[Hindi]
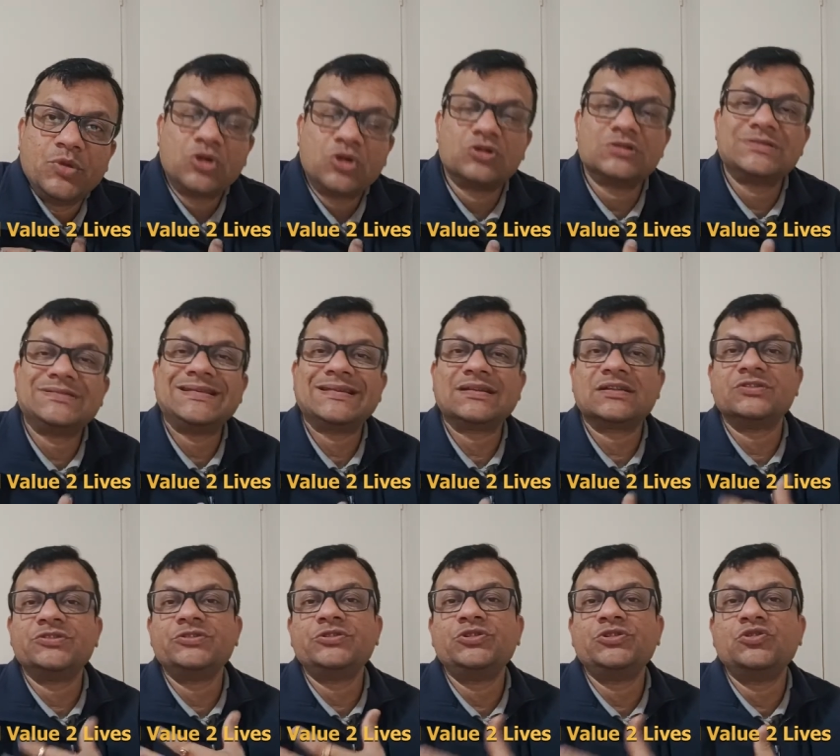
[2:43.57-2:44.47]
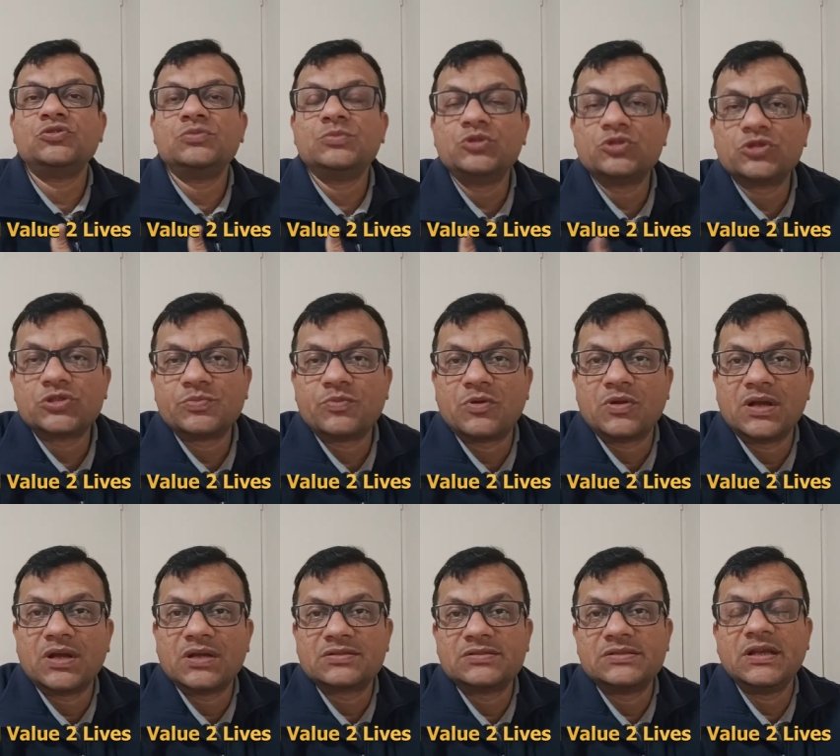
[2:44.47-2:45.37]
बिकॉज दे कंज्यूम दोज
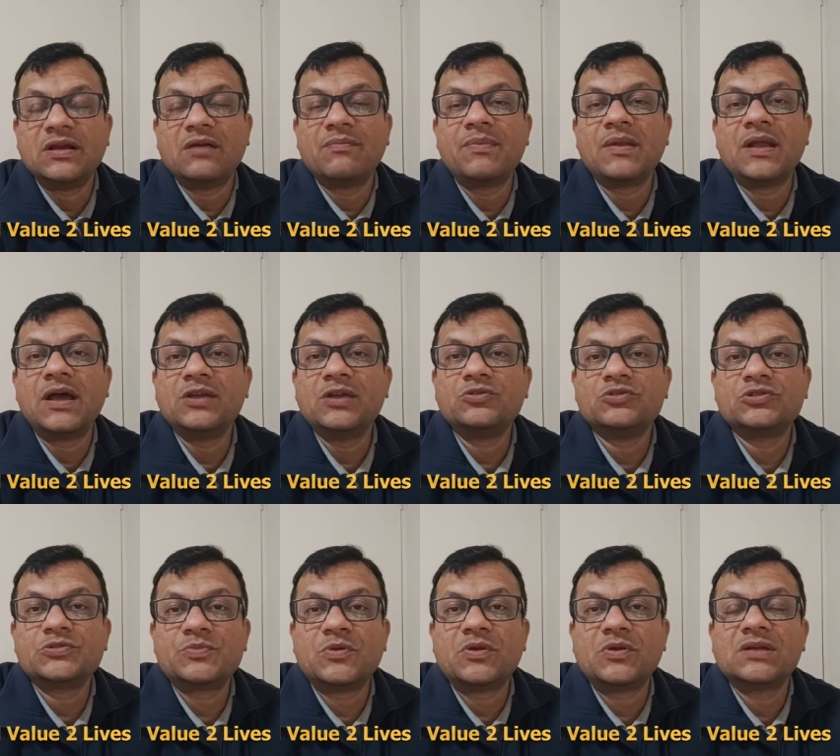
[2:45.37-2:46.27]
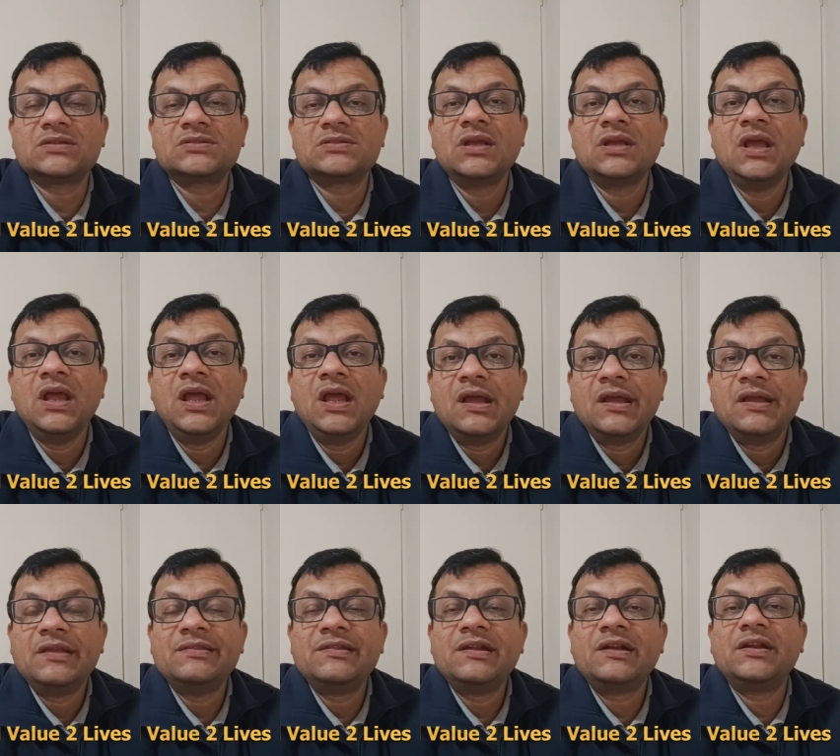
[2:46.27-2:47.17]
प्रोडक्ट्स दे अप्लाई दोज प्रोडक्ट्स
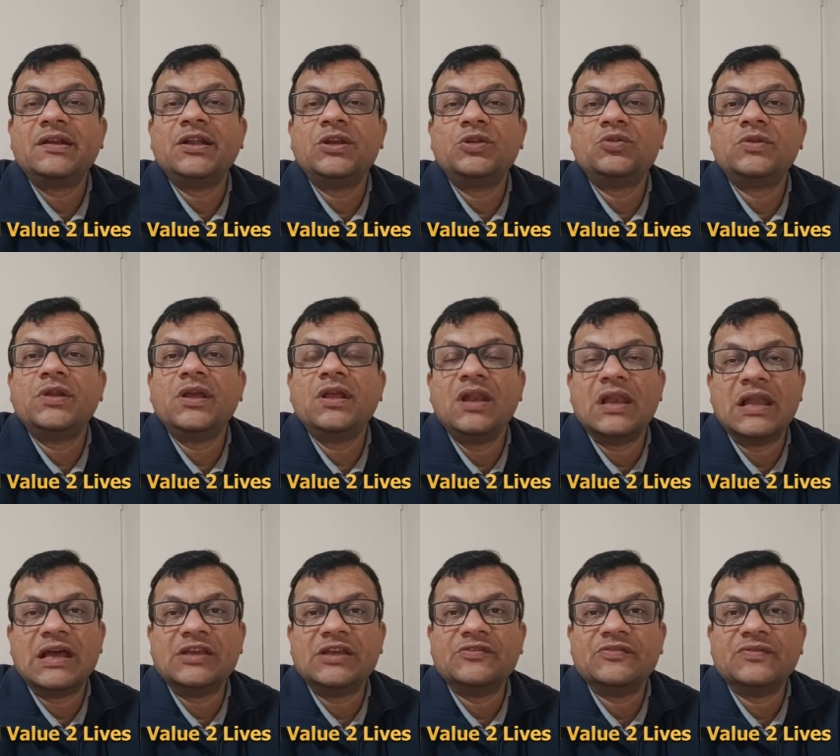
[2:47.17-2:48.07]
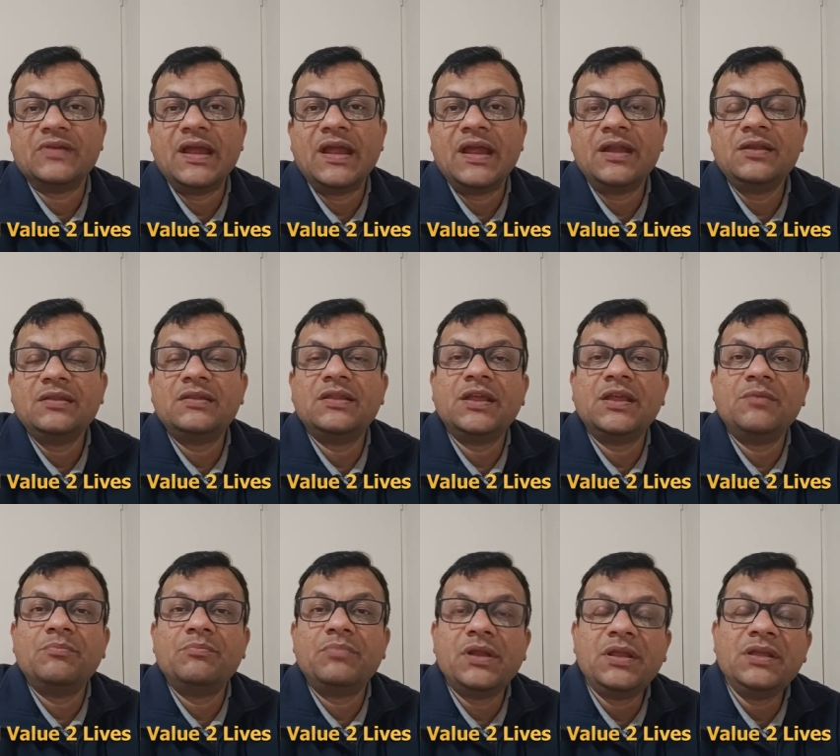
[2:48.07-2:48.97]
इन देयर डे टू डे लाइफ एंड
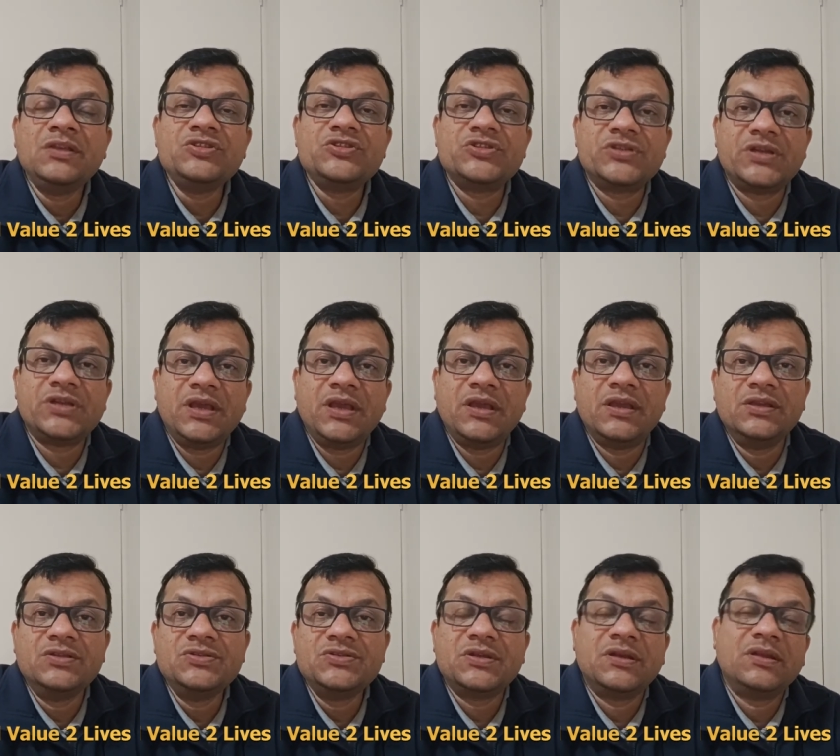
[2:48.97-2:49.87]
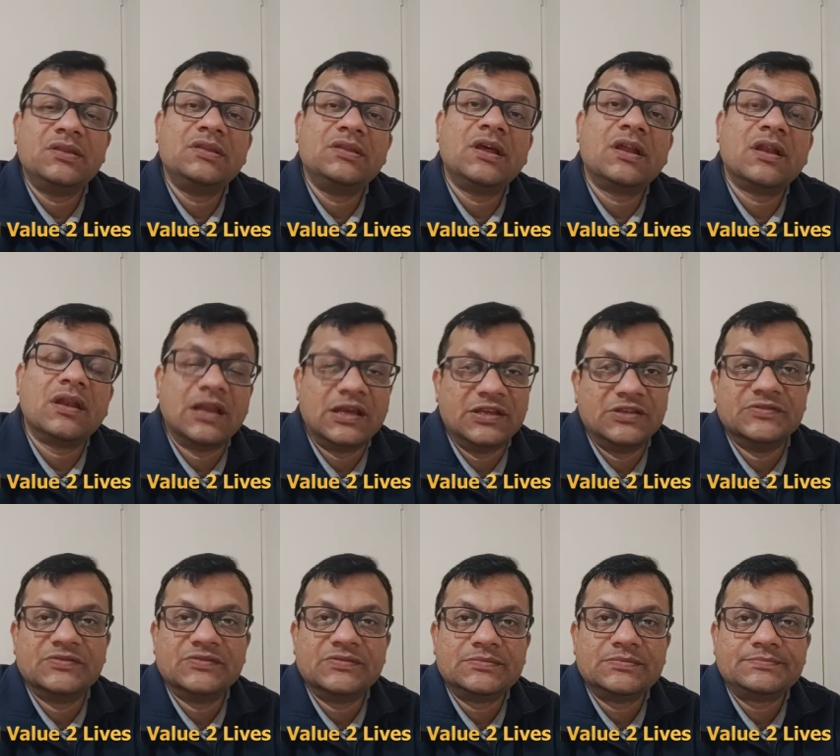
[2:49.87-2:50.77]
दे ब्रिंग चेंज इन देयर
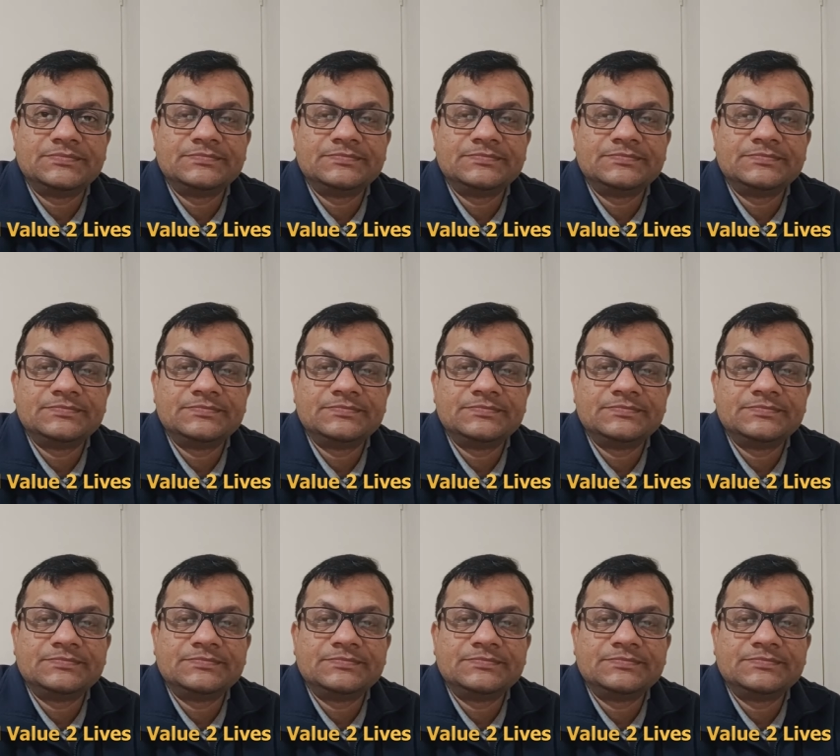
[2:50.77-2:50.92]
लाइफ